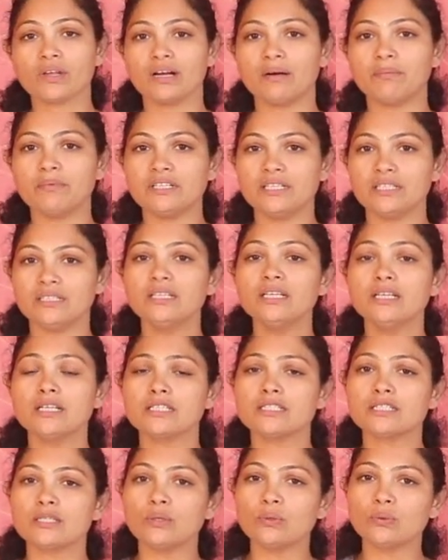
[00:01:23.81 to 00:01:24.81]
కాబట్టి
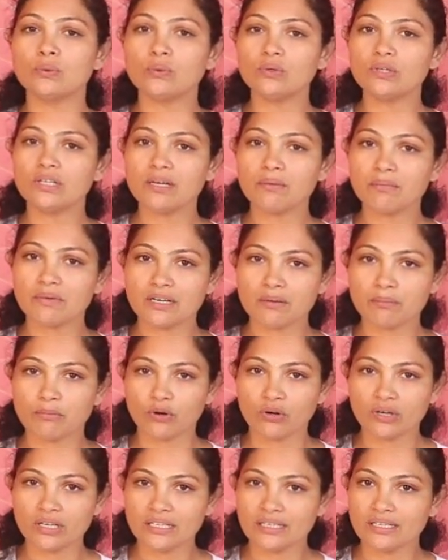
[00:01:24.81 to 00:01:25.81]
స్లోగా మన
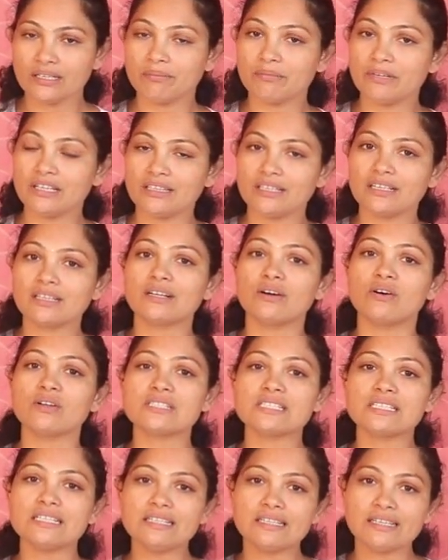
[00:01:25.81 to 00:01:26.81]
బాడీని మీద
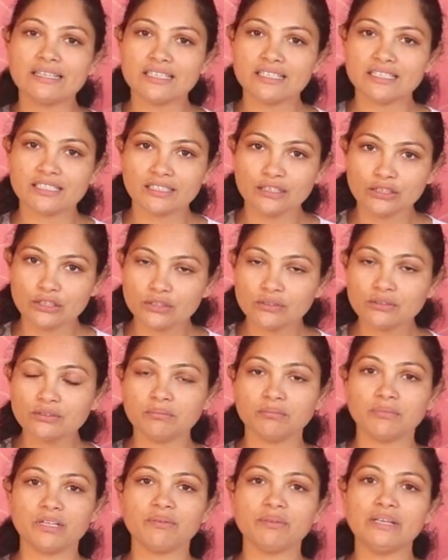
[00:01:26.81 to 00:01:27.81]
కాన్సన్ట్రేషన్తో
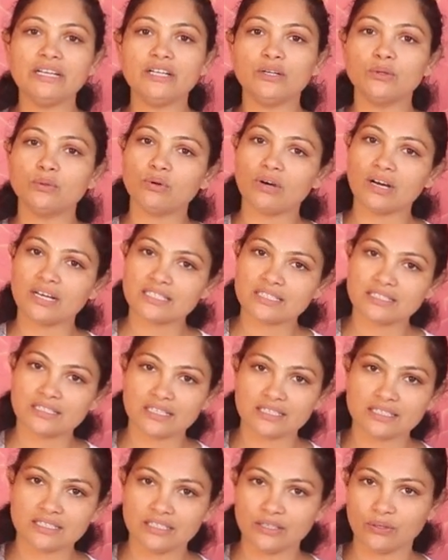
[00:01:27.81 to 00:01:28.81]
మనం ఈ టూ
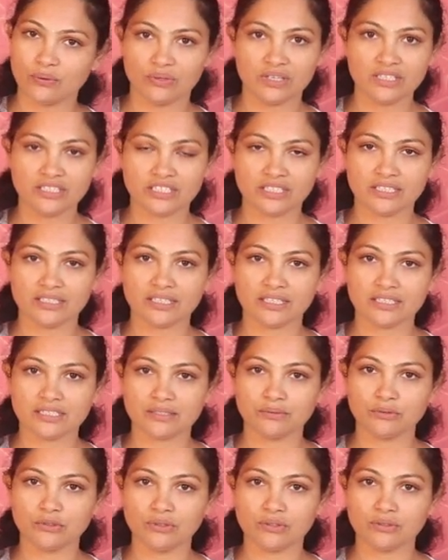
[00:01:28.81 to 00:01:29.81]
ఆసనాస్ని కూడా
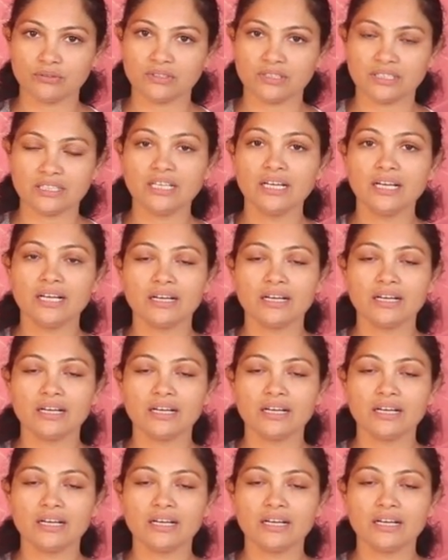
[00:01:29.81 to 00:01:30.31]
చేయాల్సి ఉంటుంది